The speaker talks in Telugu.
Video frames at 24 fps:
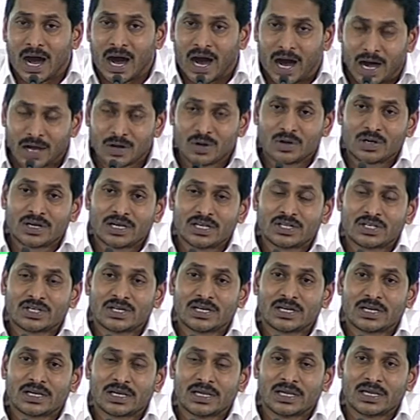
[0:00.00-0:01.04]

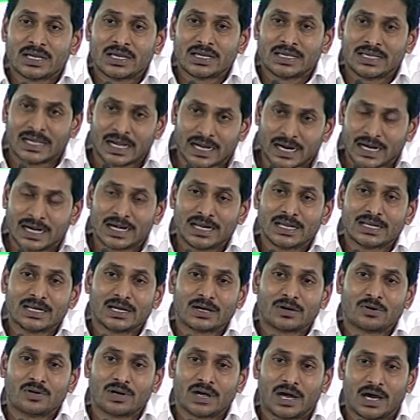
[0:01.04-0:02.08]
ఆరోగ్యశ్రీకి ఎక్కడైనా
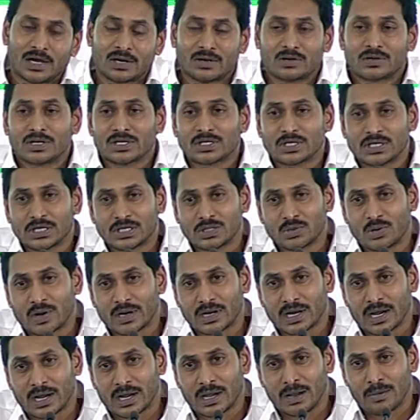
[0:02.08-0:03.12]
కూడా ఆరోగ్యశ్రీ
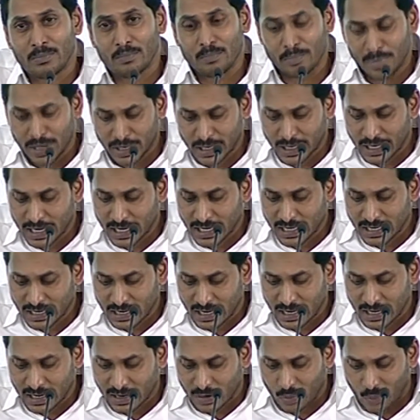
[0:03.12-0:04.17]
ద్వారా మెరుగైన
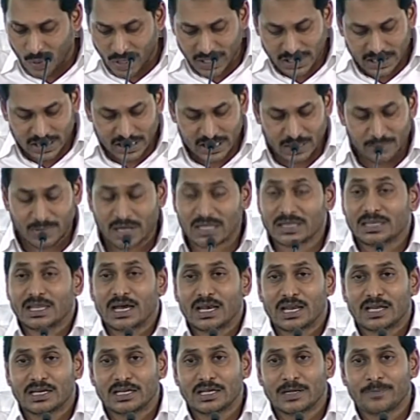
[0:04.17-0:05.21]
వైద్యం
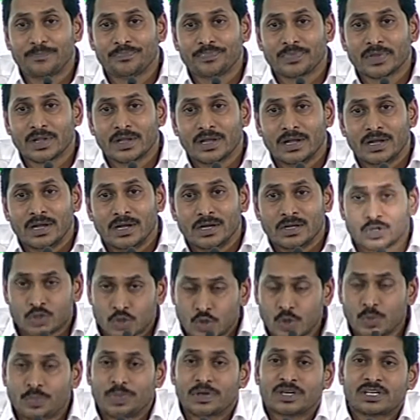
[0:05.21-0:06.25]
అందాలని
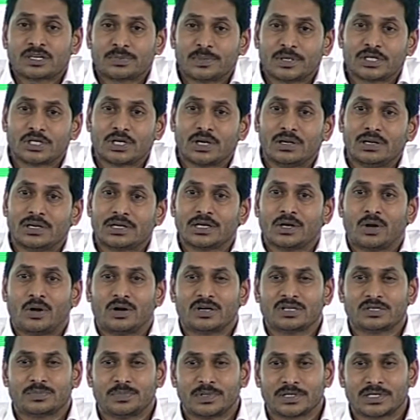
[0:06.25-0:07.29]
సూపర్ స్పెషాలిటీ
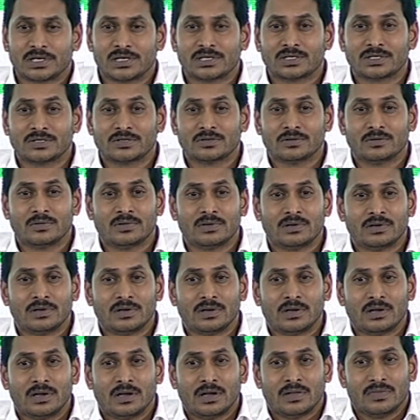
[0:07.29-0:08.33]
హాస్పిటల్స్
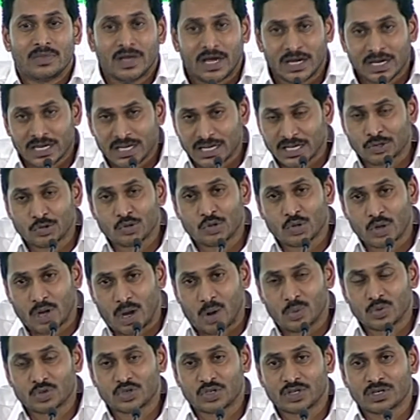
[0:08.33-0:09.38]
దానికి ఎంతో
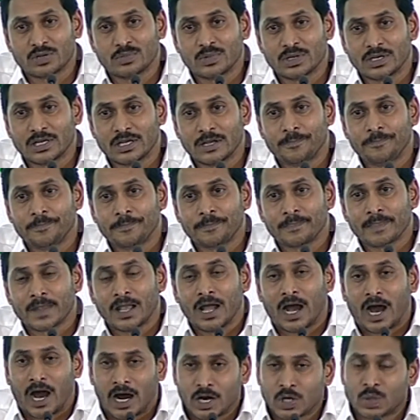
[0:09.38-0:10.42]
అవసరమని
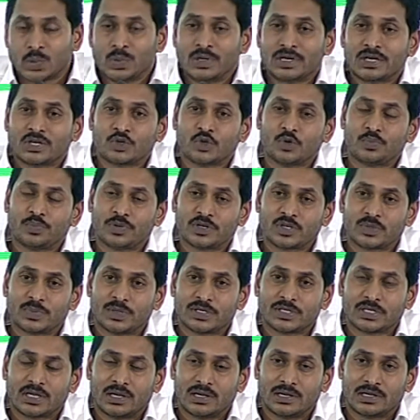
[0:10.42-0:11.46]
అటువంటి సూపర్
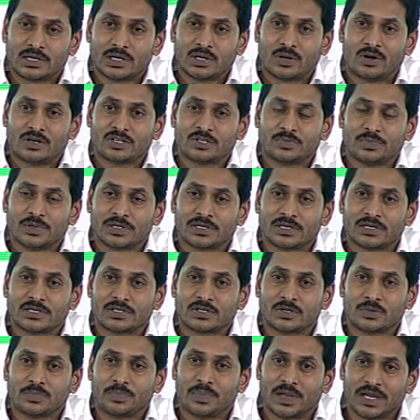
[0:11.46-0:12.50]
స్పెషాలిటీ హాస్పిటల్స్
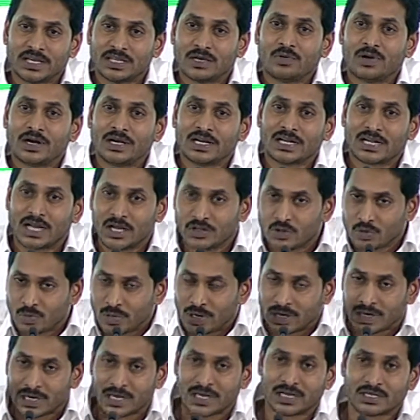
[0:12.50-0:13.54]
పేదవాడికి
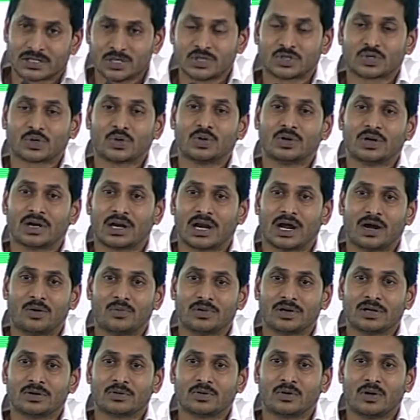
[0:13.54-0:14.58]
అందుబాటులోకి తీసుకొని
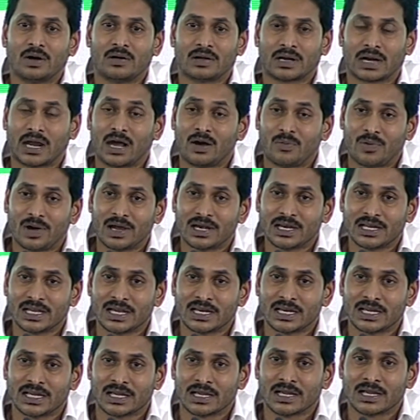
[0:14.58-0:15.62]
రావడం రావాలి
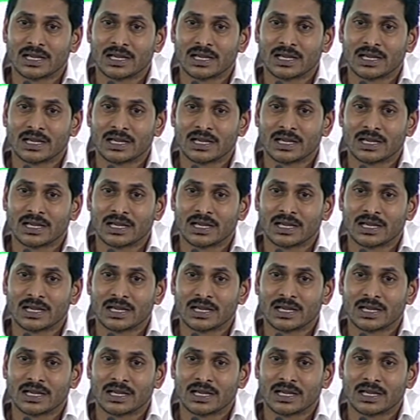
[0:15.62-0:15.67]
అని